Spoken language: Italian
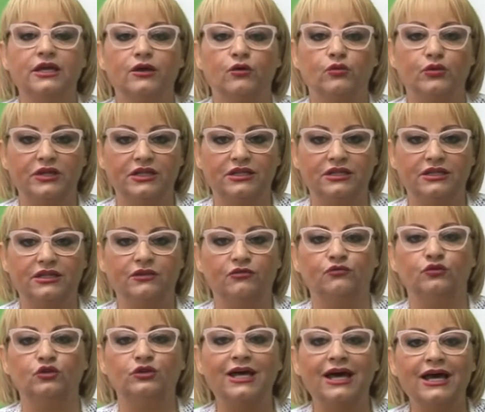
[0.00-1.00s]
Quindi
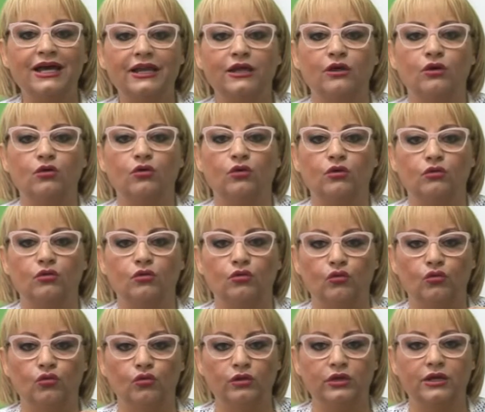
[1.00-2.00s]
votare
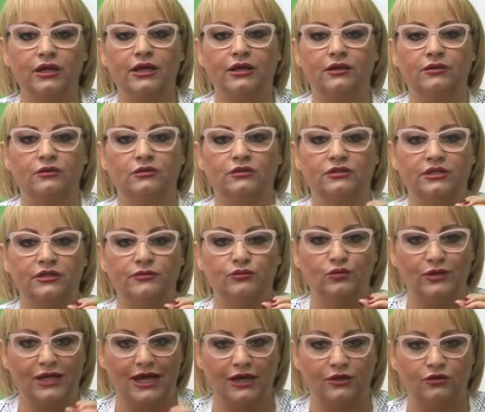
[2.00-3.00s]
un
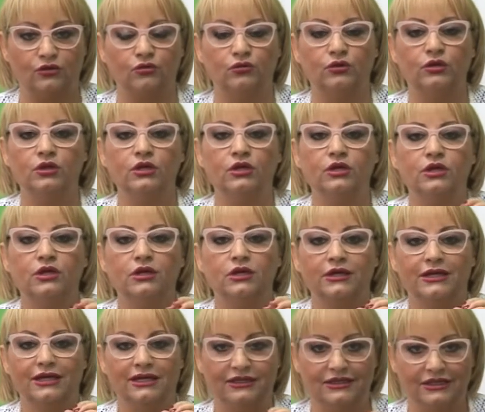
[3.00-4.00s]
deputato,
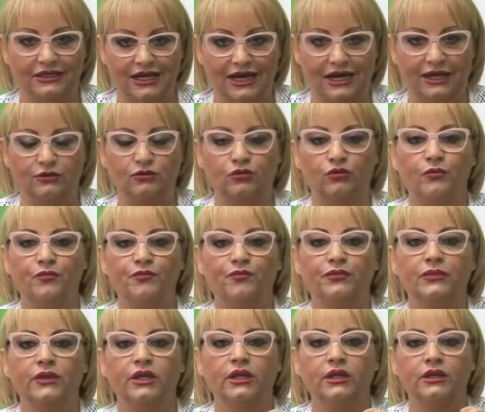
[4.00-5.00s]
candidato
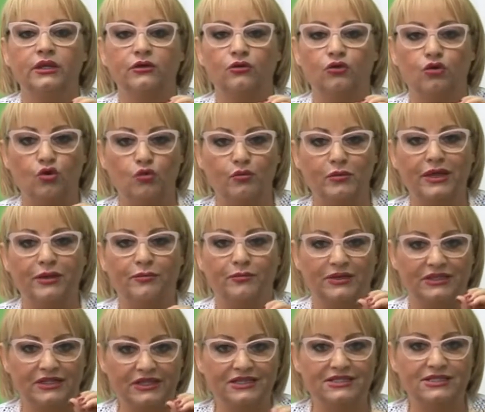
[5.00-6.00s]
come
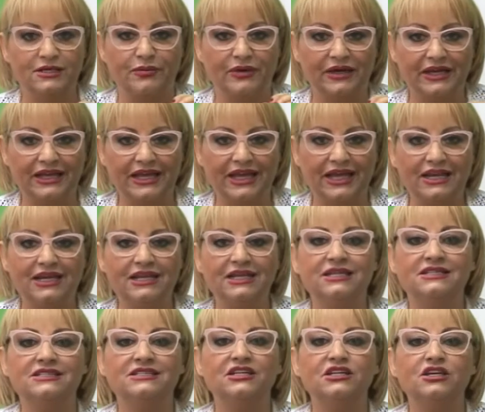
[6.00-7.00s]
Patrizia Paganelli
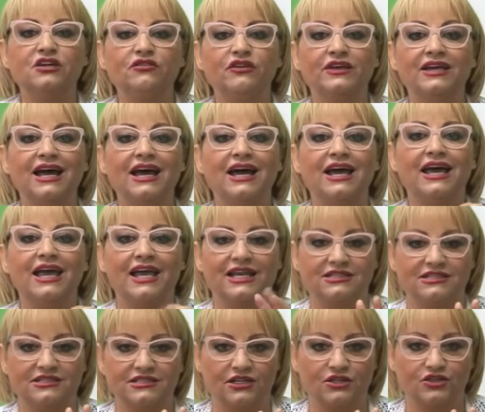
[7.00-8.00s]
significa
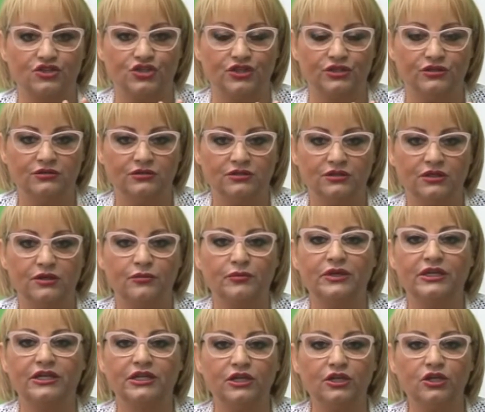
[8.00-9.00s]
esserci,
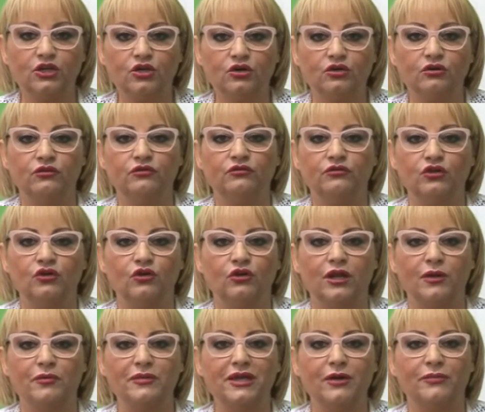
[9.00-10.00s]
perché io vi do
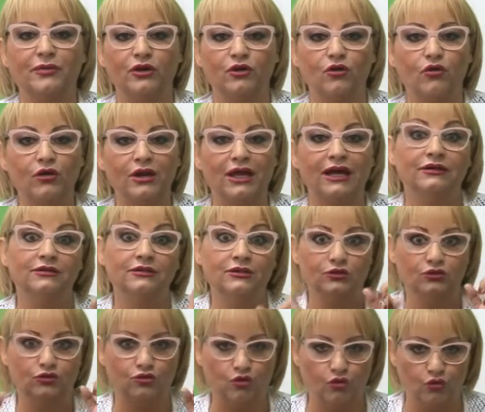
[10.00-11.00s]
la mia parola
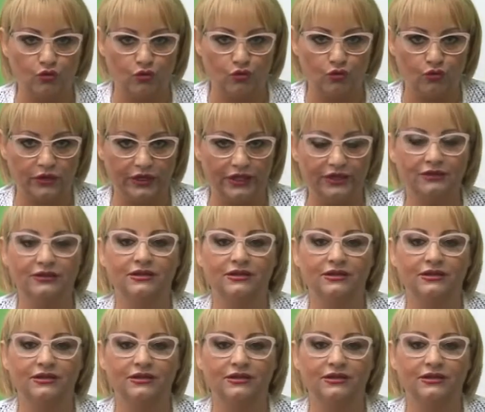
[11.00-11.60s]
d'onore,